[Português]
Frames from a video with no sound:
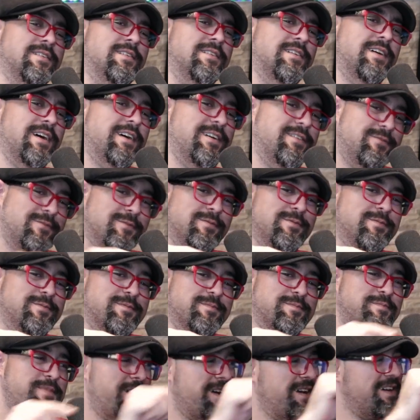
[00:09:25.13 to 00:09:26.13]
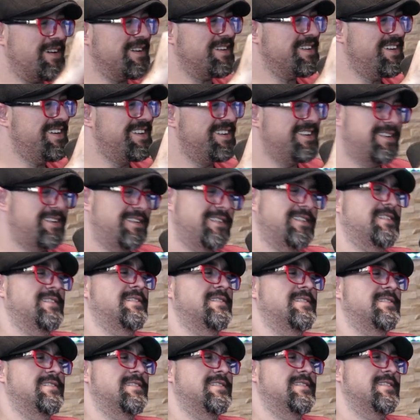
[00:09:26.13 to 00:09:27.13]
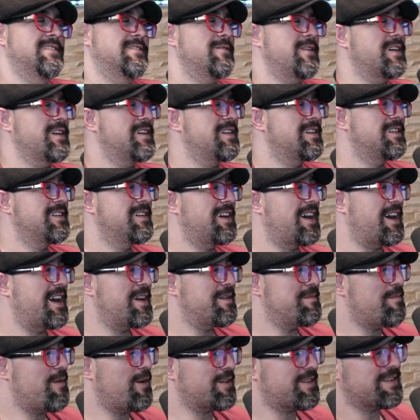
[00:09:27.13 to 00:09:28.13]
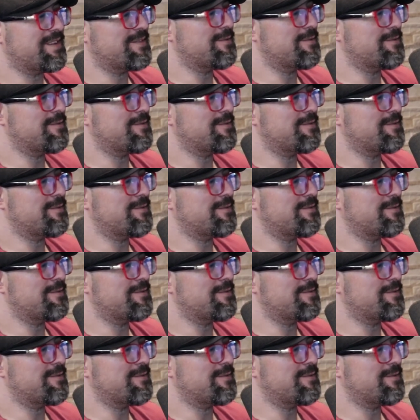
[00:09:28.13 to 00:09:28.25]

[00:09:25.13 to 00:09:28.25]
Aí tu pega, ué, aí bota no